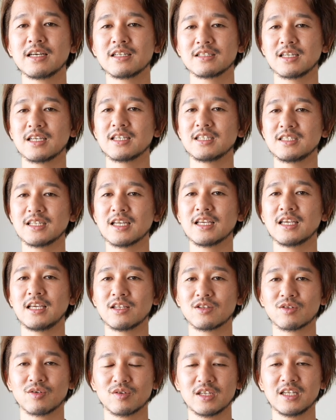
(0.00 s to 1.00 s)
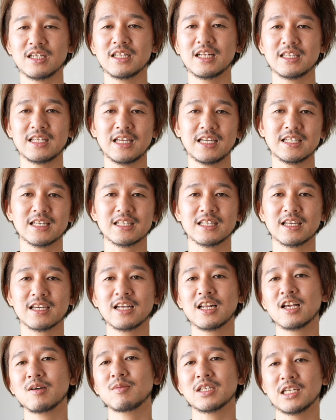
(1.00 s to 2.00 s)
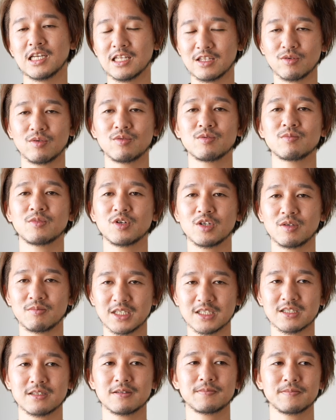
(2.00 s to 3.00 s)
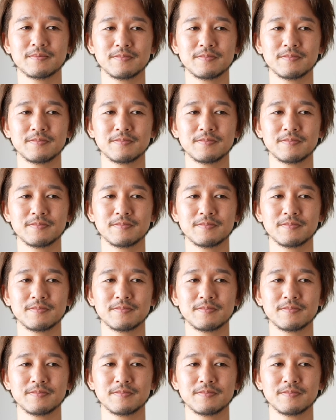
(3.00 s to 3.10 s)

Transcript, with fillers: 是非是非取り入れていただければなと思います。